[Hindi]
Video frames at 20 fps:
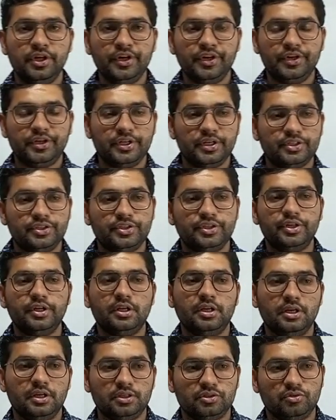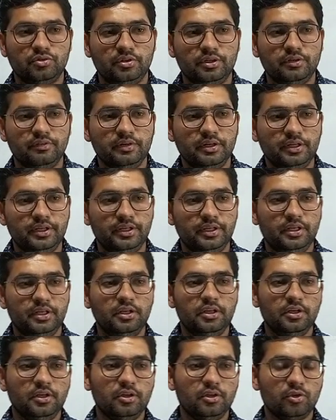इंटरेस्टेड क्लास होने वाली
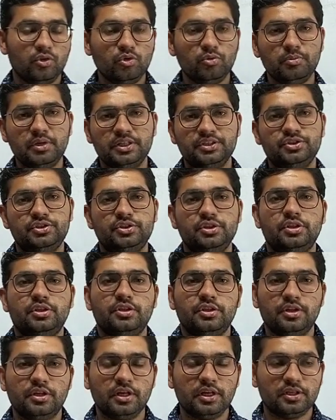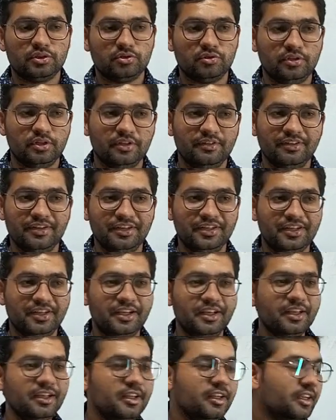है रोमांचक क्लास होने वाली
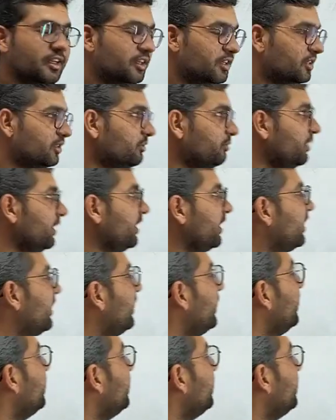है इसमें क्या